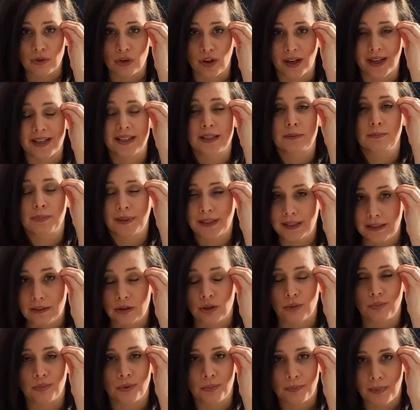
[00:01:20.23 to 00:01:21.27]
leur esprit
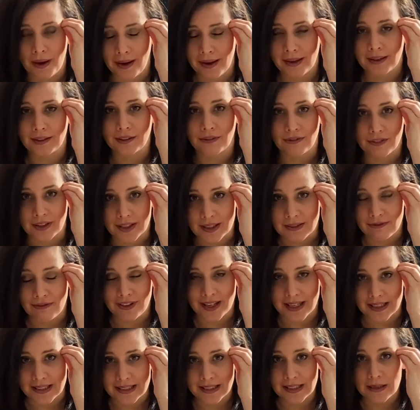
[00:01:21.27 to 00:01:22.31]
ne peut pas être
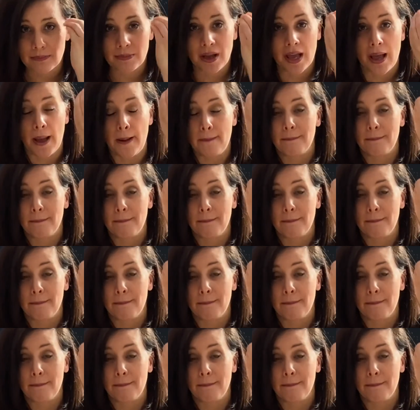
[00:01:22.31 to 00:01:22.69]
flexible